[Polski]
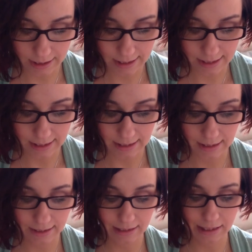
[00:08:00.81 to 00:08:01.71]
e, z
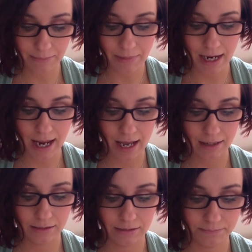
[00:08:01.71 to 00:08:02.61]

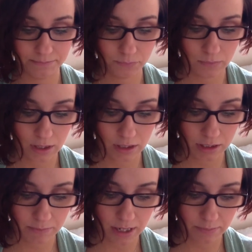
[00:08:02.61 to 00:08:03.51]
Rimmela,
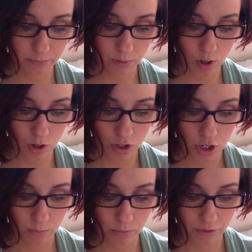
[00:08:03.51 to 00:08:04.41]
Rimmel Pro
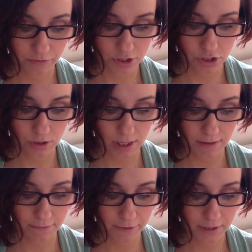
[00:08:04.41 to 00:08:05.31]

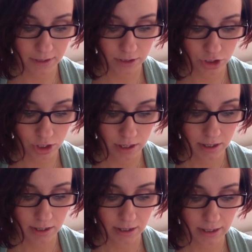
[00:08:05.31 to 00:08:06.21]
Professional Finish
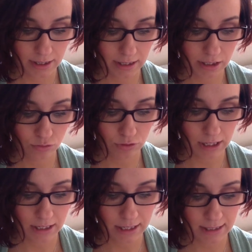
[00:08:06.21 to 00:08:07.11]
i
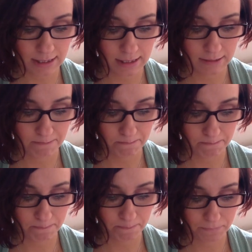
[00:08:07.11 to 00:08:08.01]
tutaj jest
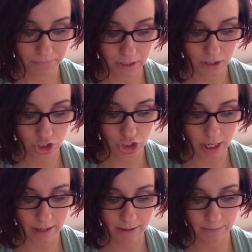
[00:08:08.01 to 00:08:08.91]

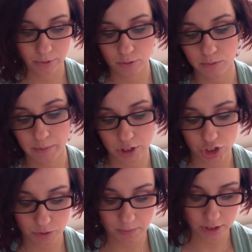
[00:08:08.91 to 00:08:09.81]
że podobno ma się
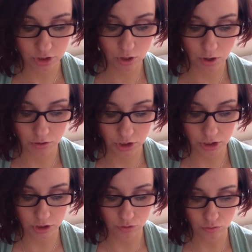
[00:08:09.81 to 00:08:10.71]
trzymać do
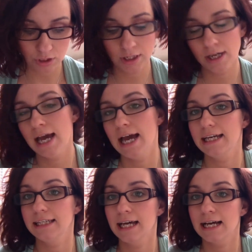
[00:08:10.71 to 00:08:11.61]
10 dni.
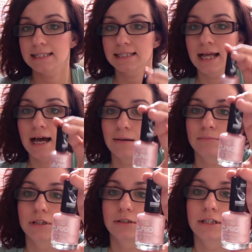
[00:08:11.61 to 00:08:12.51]
Ja
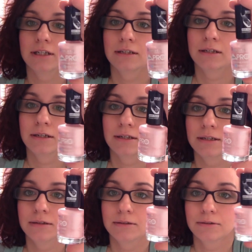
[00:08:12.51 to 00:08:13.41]
znam
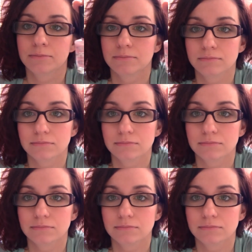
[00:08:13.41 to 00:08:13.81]
e,